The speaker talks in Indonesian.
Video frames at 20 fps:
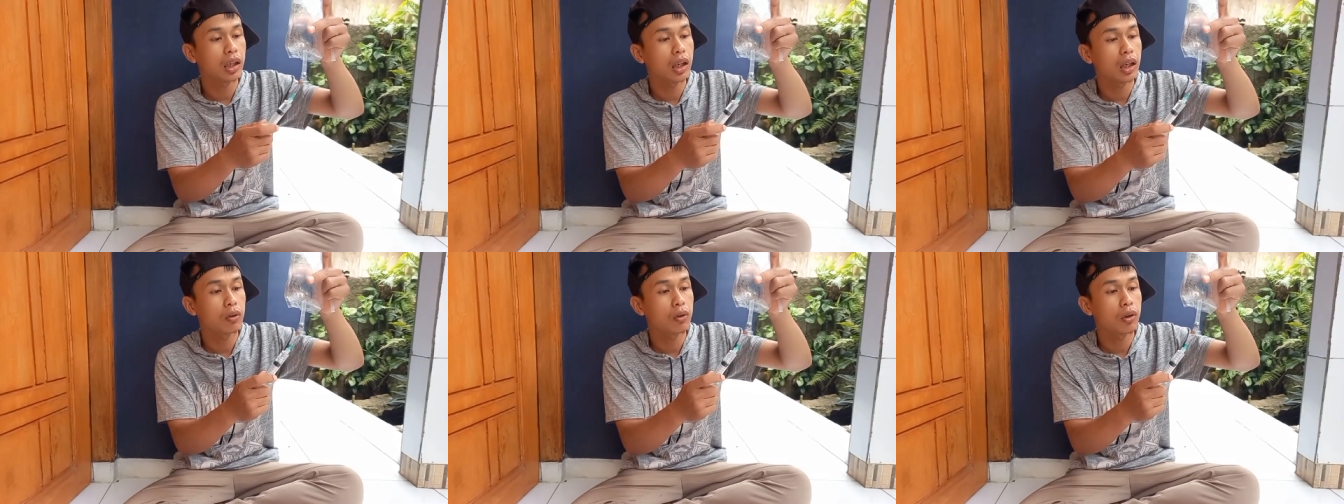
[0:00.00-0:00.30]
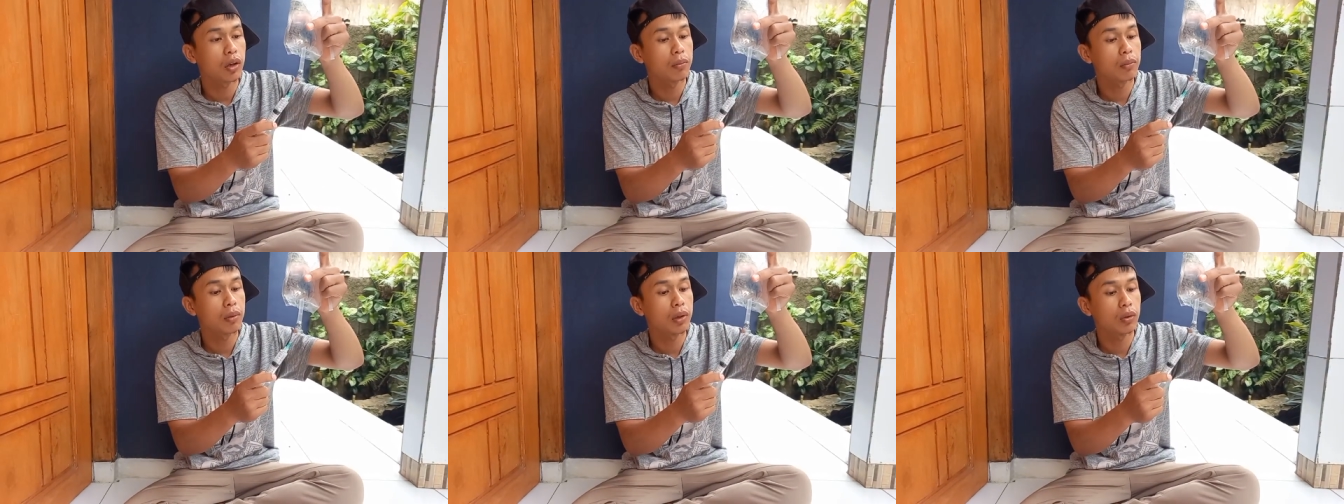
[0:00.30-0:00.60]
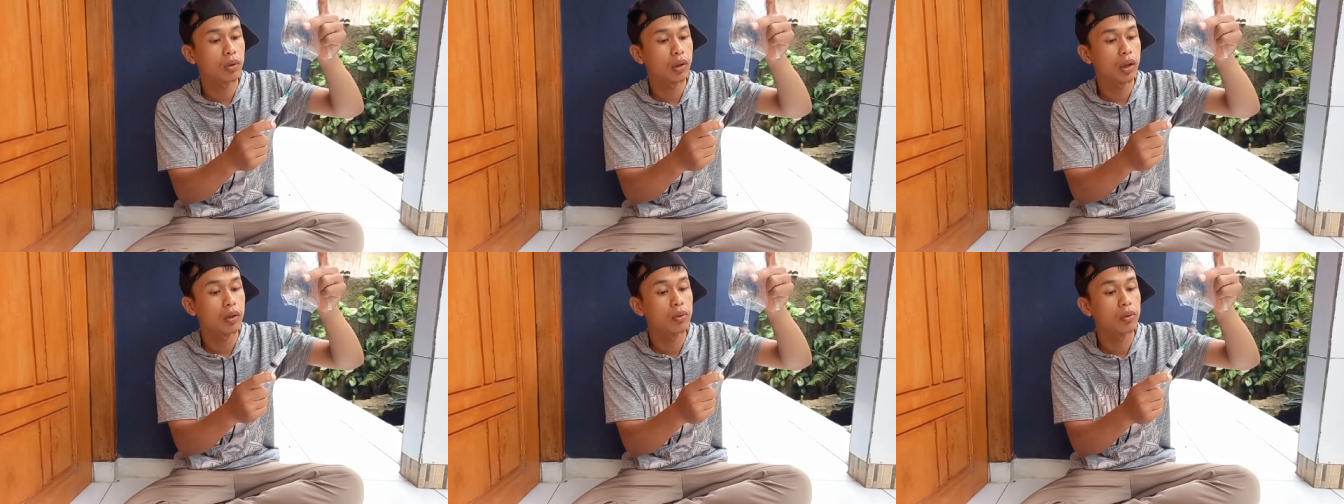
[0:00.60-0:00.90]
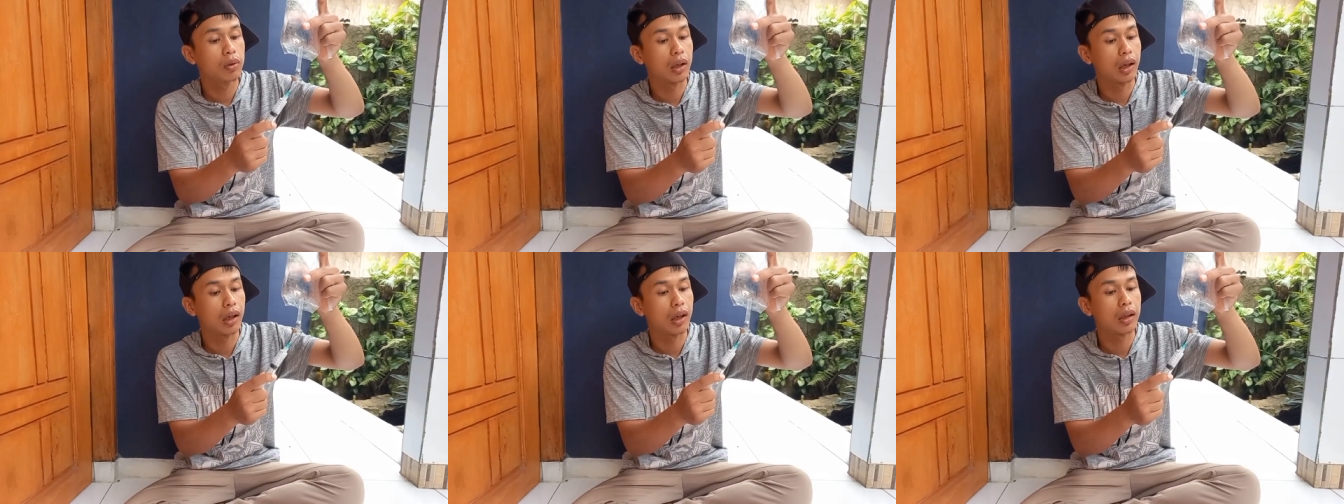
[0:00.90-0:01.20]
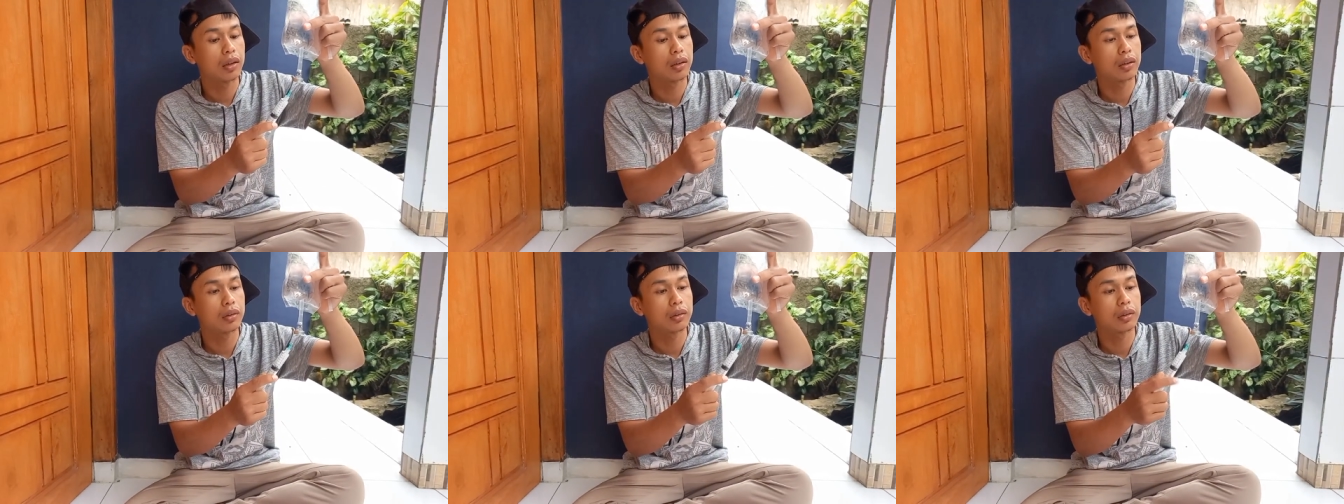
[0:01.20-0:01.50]
lakukan
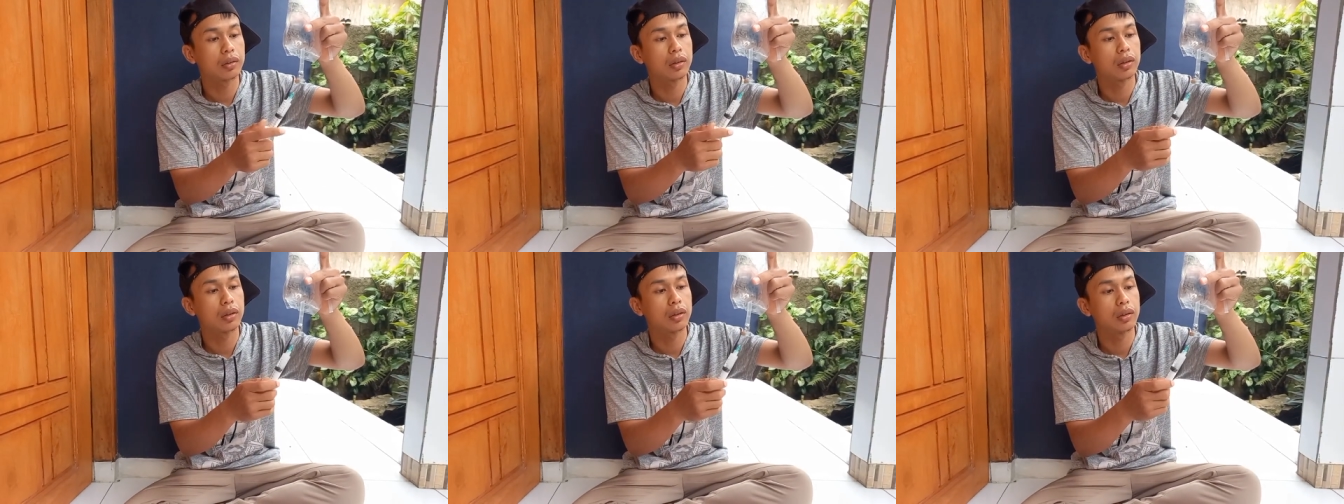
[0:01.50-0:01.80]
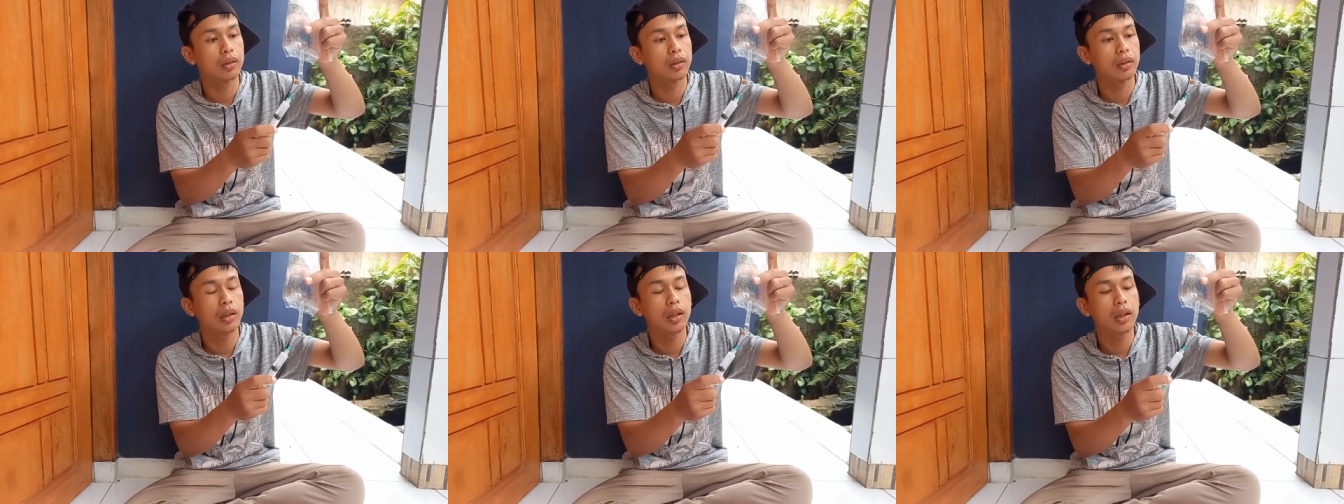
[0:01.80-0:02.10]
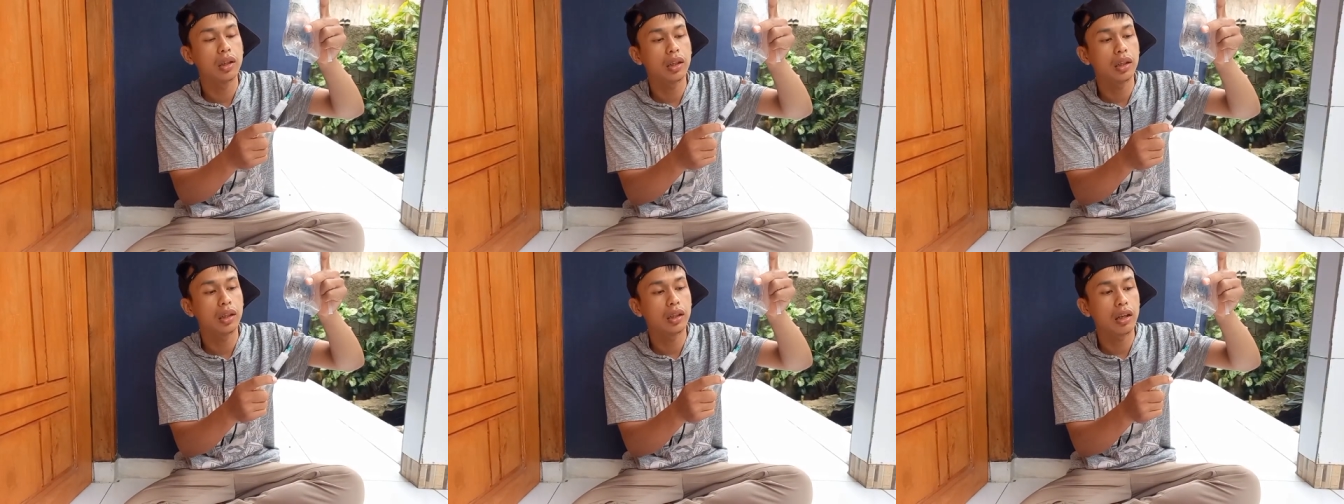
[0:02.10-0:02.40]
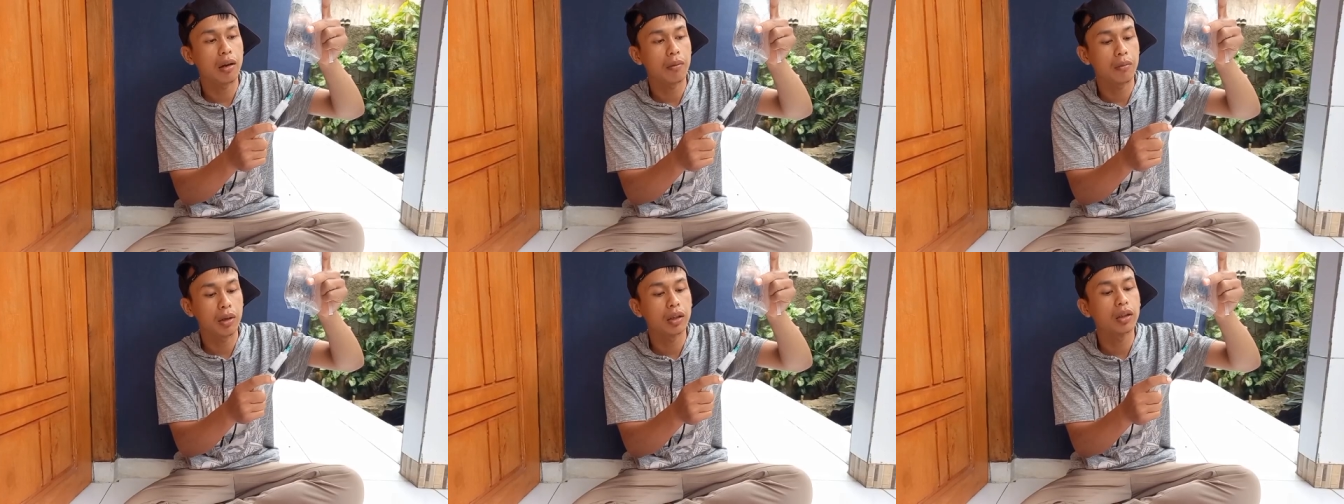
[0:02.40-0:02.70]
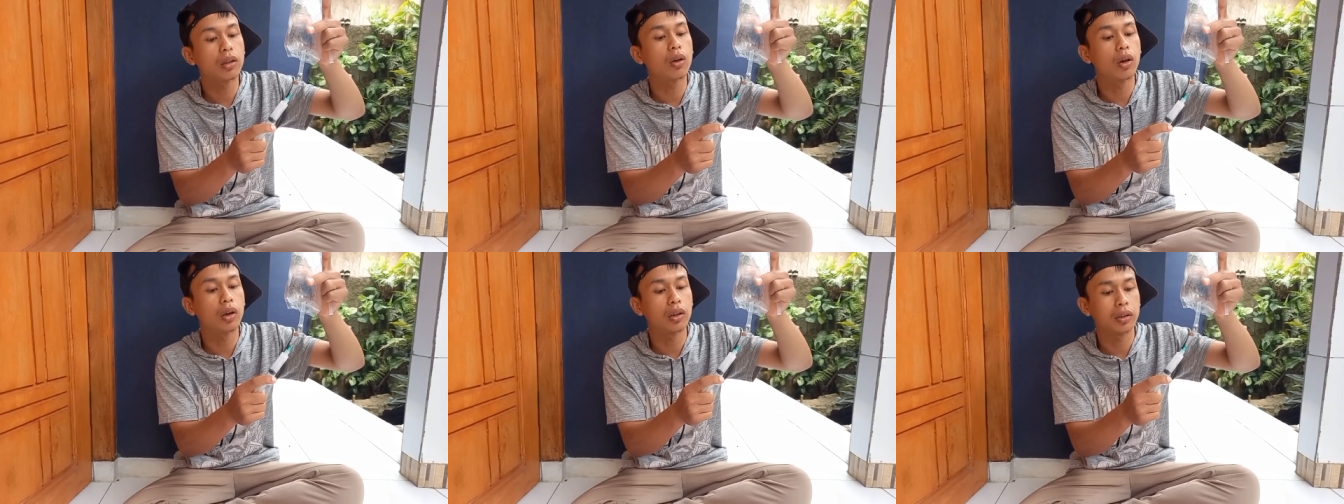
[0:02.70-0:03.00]
berulang-ulang jadi ini
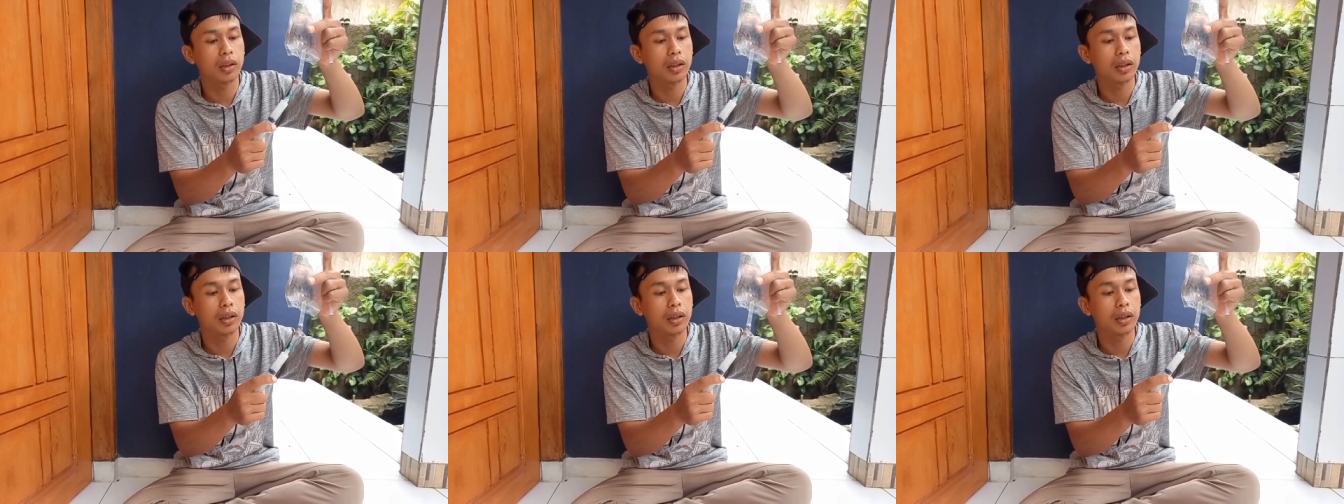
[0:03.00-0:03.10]
aman kok